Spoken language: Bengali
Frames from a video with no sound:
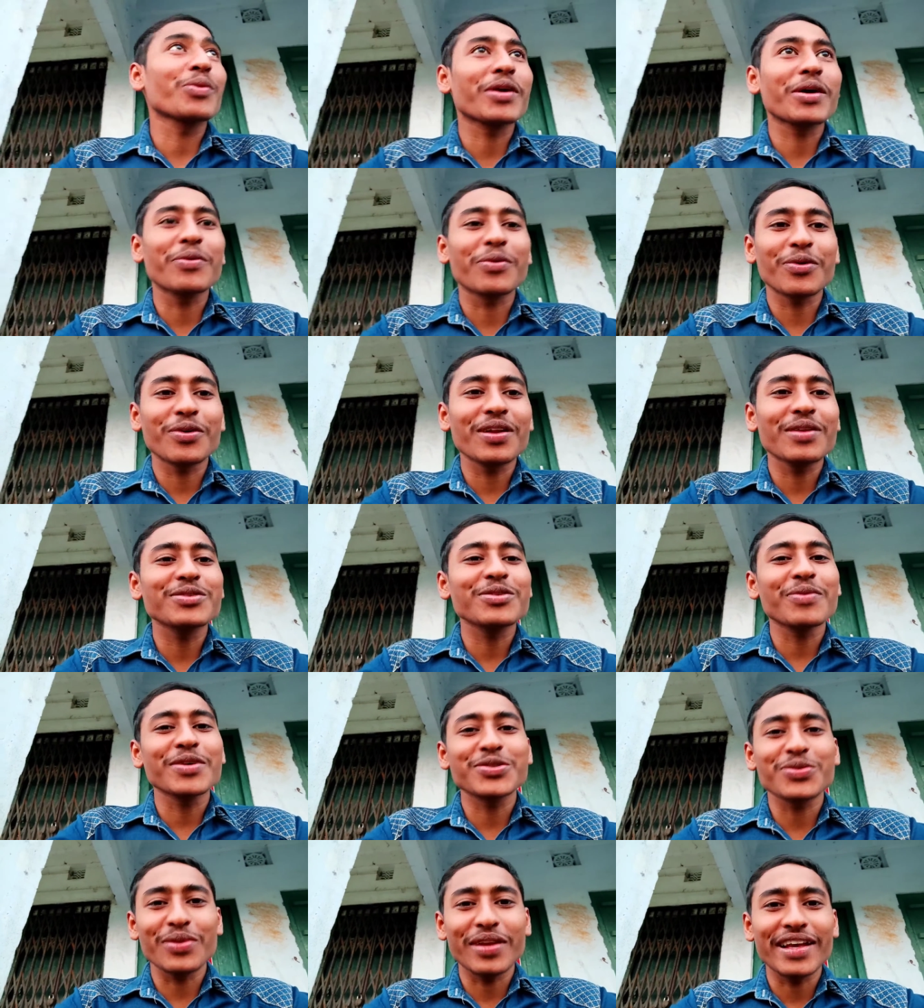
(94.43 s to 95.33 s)
সবাইকে মন করলাম
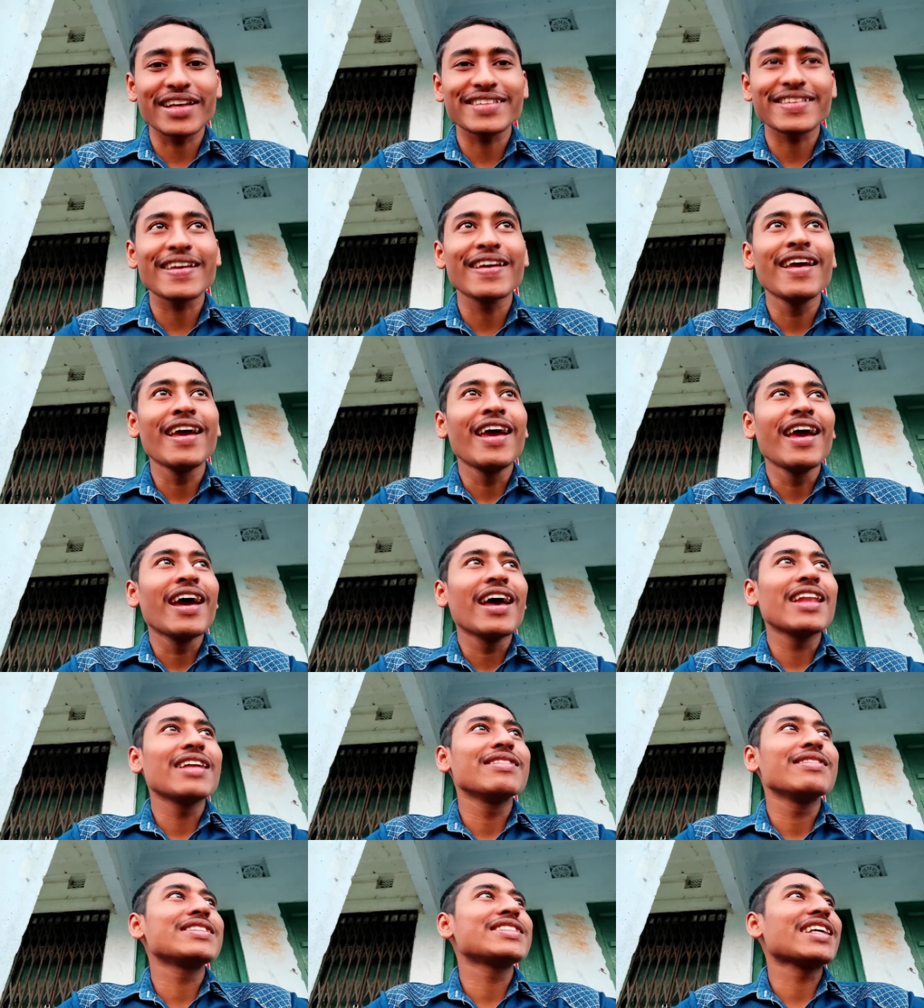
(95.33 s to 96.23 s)
সবাই চলে গেছে
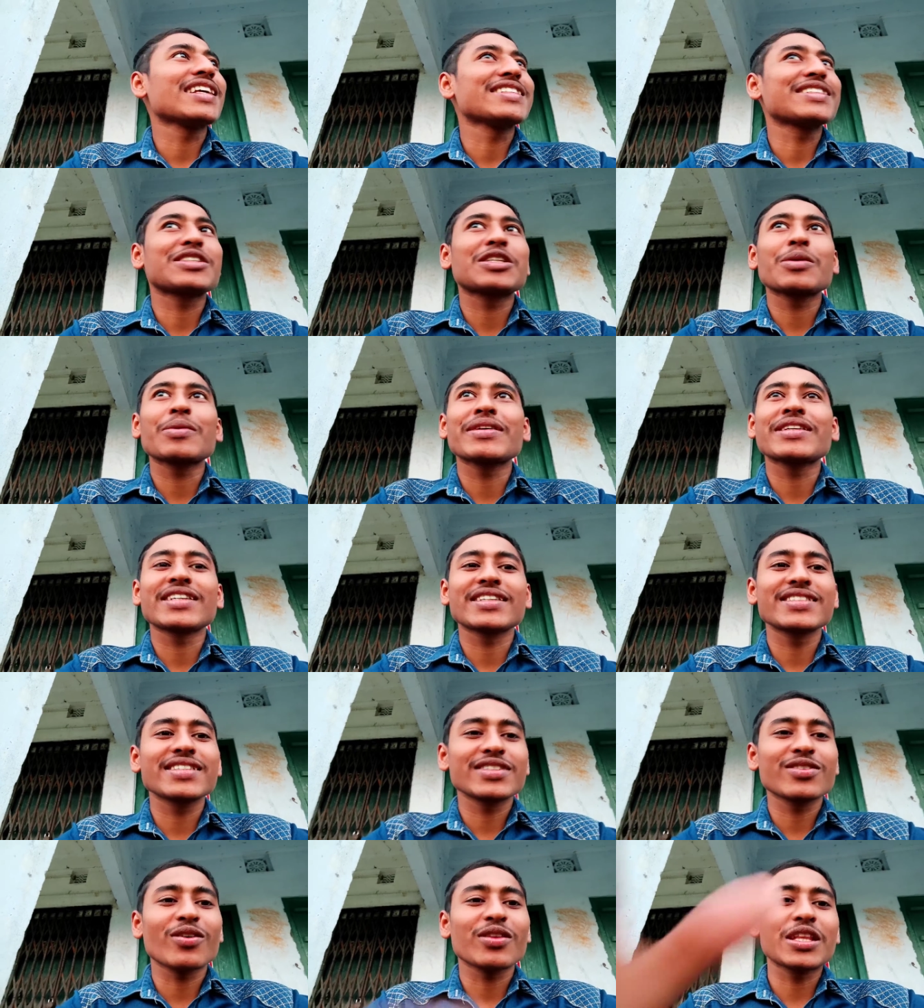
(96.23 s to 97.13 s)
আমার সাড়ে চারটা বাজে
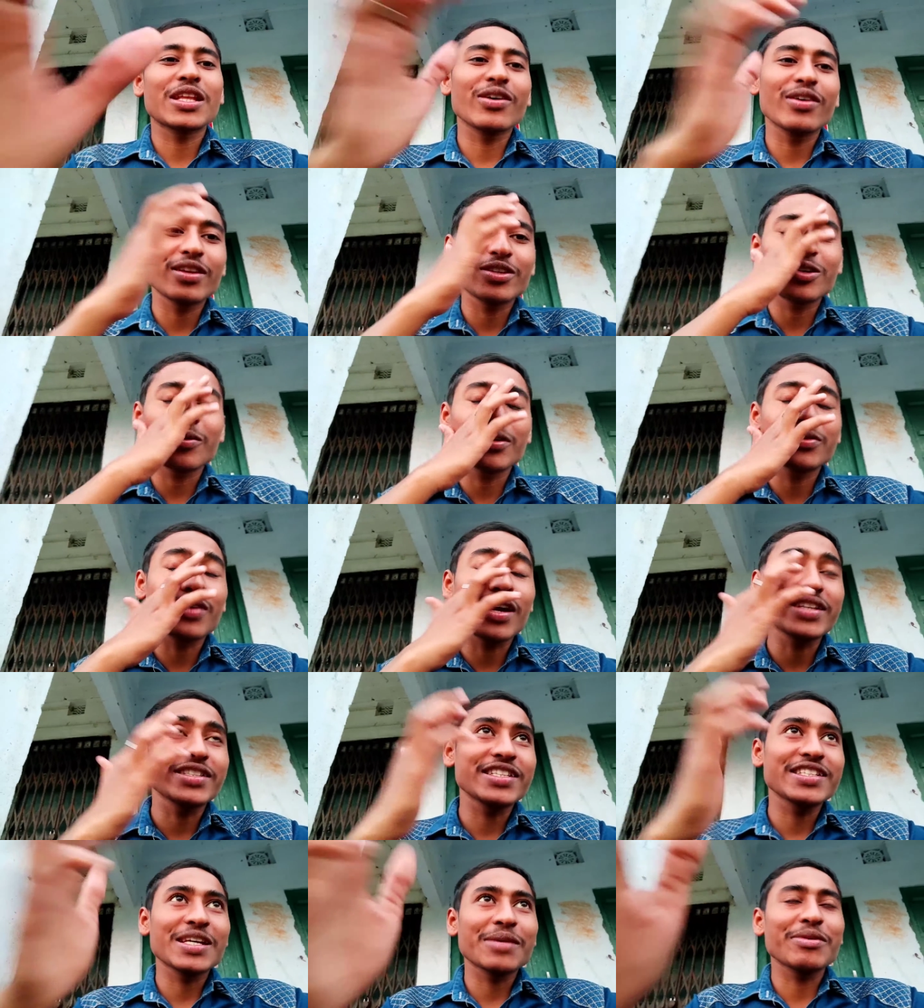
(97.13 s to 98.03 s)
গেছে সন্ধ্যা হলে সবাই তো আসেই